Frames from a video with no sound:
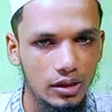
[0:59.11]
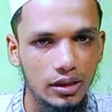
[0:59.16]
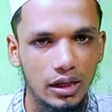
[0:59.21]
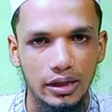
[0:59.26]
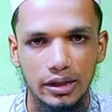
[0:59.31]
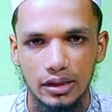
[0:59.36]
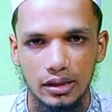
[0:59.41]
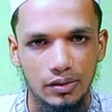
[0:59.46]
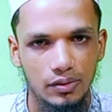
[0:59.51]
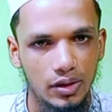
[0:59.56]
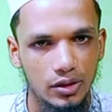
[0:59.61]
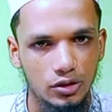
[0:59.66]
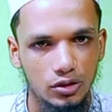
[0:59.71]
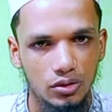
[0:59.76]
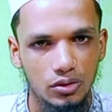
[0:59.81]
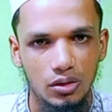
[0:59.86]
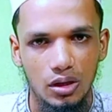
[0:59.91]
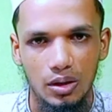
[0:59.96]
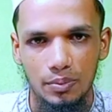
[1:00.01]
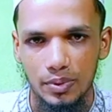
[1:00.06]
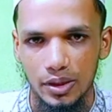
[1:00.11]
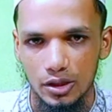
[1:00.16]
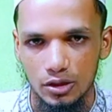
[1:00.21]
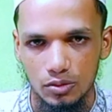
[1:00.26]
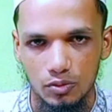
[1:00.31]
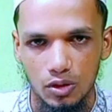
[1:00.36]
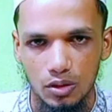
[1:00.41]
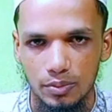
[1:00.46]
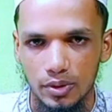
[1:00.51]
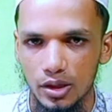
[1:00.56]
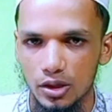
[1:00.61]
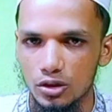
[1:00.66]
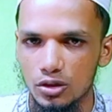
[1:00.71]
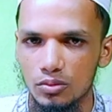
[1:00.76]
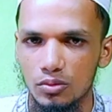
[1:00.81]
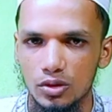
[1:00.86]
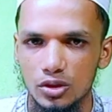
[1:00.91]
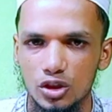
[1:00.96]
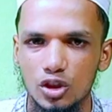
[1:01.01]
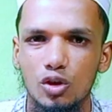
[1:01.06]
তাড়িয়ে দেওয়ার জন্য আপনি এসব করবেন
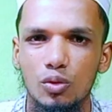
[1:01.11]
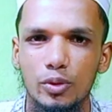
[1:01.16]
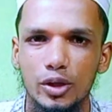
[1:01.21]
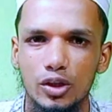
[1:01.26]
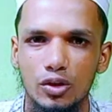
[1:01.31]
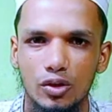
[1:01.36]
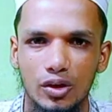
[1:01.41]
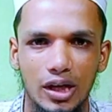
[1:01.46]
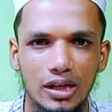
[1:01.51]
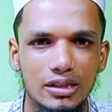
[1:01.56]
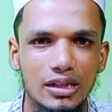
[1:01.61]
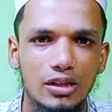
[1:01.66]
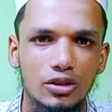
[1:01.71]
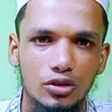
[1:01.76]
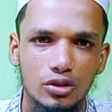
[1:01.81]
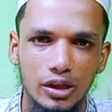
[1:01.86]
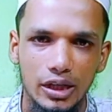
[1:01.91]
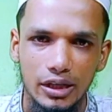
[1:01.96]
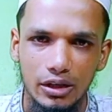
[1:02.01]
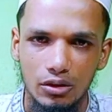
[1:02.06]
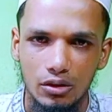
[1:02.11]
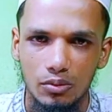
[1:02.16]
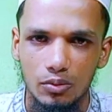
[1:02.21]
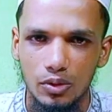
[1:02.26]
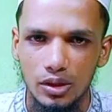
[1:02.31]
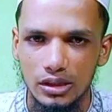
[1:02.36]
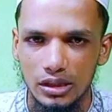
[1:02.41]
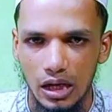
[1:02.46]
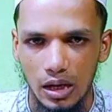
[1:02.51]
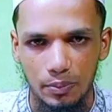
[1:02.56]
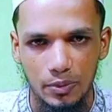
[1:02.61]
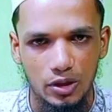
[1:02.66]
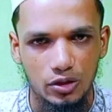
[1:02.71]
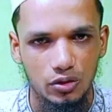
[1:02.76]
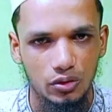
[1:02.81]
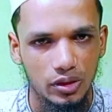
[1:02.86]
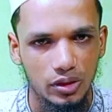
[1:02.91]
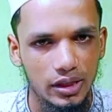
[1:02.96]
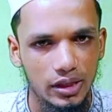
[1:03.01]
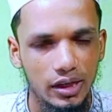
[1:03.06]
এসব হচ্ছে অবৈধ কাজ আর যদি এরকম হয় যে আপনার
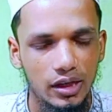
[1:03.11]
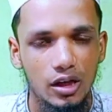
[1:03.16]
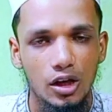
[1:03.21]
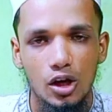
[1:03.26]
সতীনের